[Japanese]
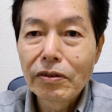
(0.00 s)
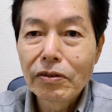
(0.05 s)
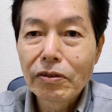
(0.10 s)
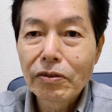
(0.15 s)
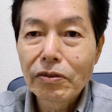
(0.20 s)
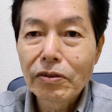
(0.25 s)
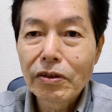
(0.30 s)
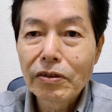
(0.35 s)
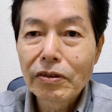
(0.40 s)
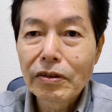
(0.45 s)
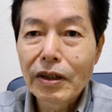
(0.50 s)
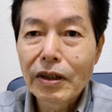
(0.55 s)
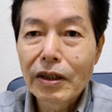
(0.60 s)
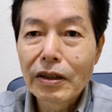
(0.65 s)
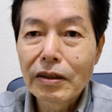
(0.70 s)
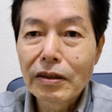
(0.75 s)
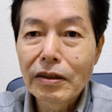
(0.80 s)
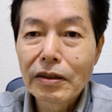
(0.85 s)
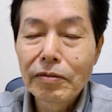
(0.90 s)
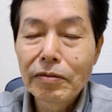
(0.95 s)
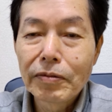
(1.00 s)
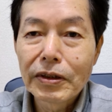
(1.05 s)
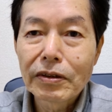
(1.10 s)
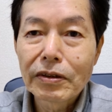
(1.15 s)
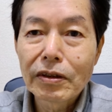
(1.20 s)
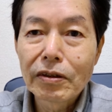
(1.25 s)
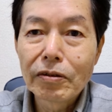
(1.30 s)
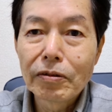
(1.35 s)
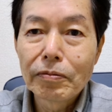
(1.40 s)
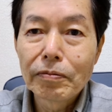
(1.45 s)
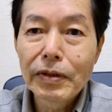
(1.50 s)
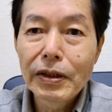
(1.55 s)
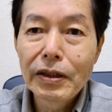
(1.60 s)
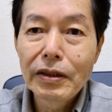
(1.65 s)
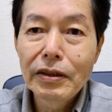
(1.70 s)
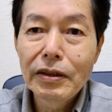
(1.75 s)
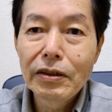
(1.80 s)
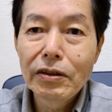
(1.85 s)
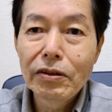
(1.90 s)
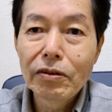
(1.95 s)
小説がありますけど、
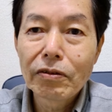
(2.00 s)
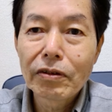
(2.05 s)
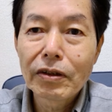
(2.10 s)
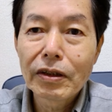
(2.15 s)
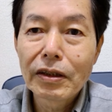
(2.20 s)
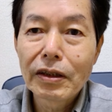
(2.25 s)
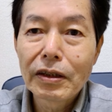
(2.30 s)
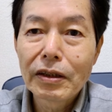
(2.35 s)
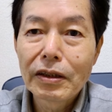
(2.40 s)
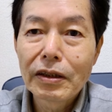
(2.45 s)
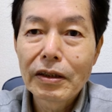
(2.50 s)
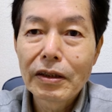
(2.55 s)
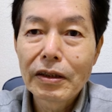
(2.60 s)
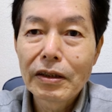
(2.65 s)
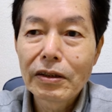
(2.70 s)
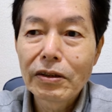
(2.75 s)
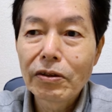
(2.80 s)
前に動画で